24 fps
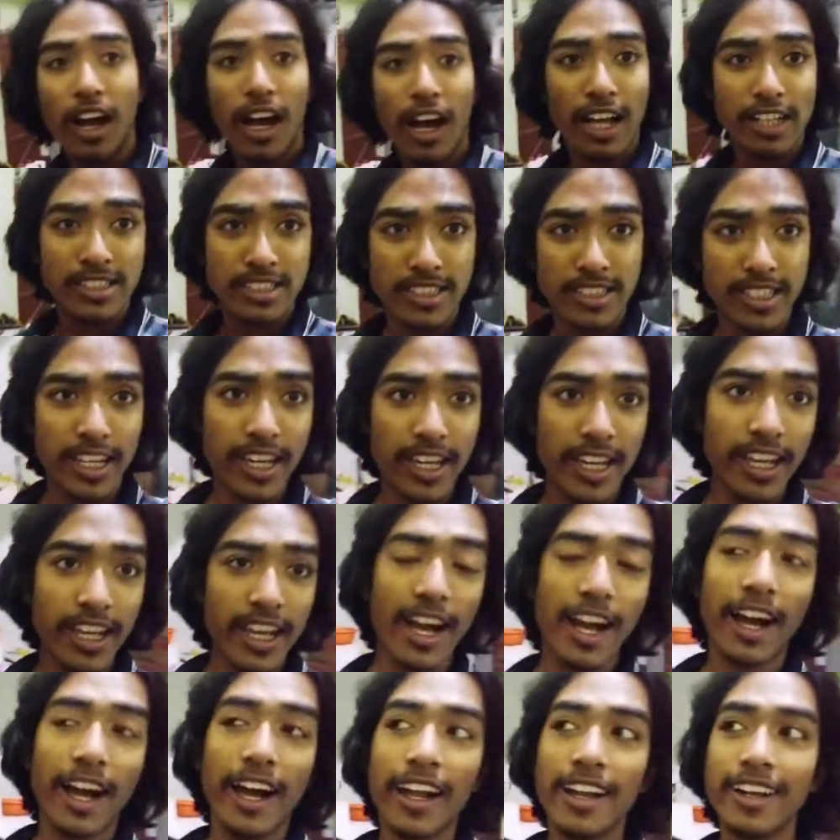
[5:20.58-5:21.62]
আজকে
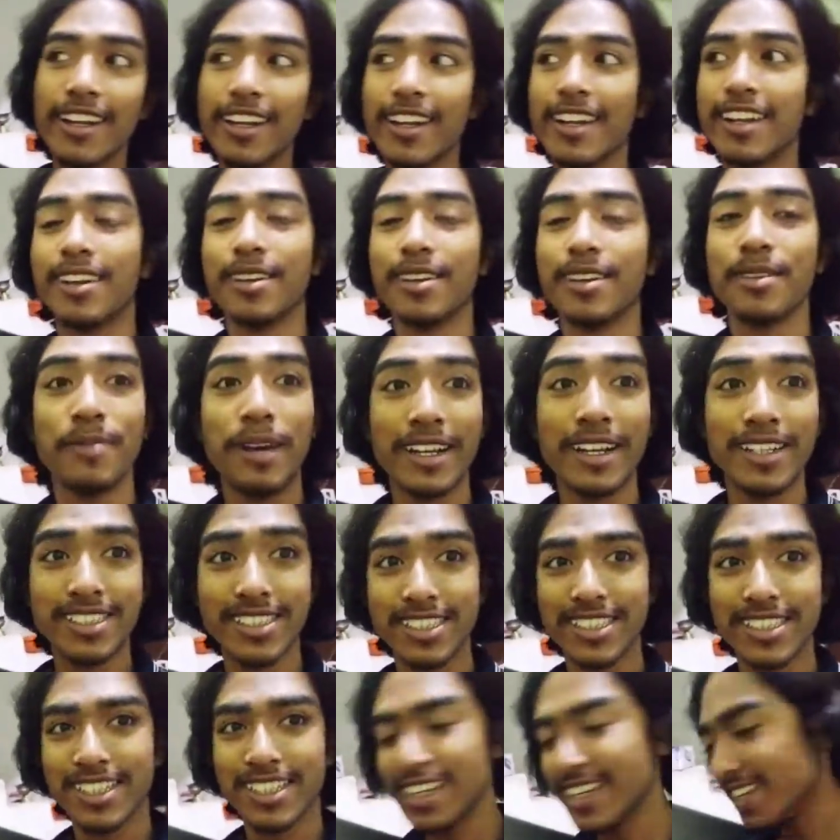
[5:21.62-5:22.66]
আর
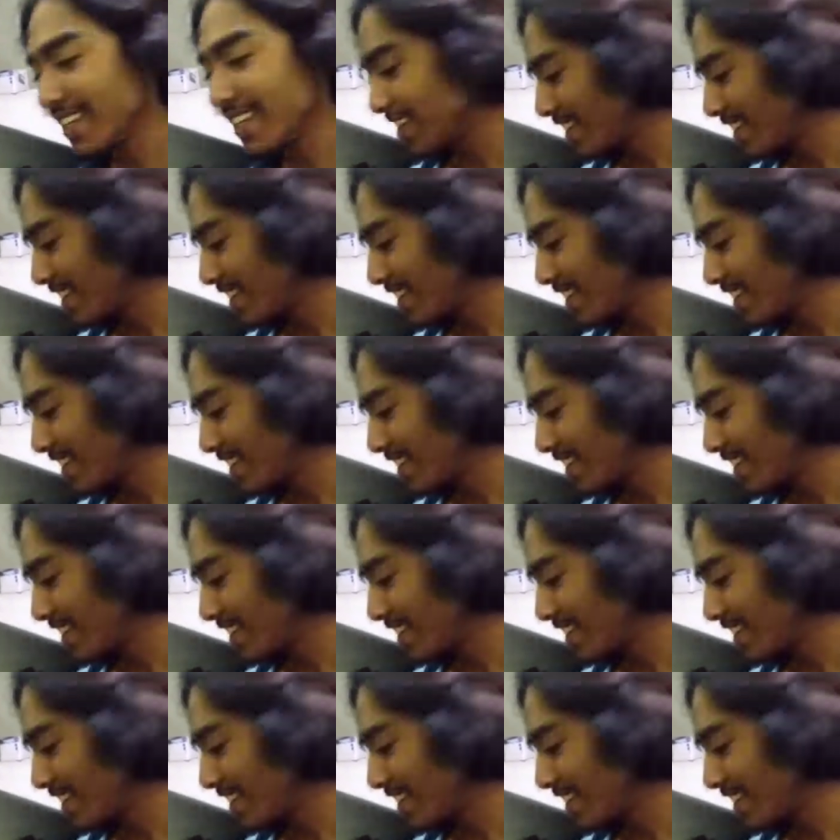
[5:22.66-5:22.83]
পারছি না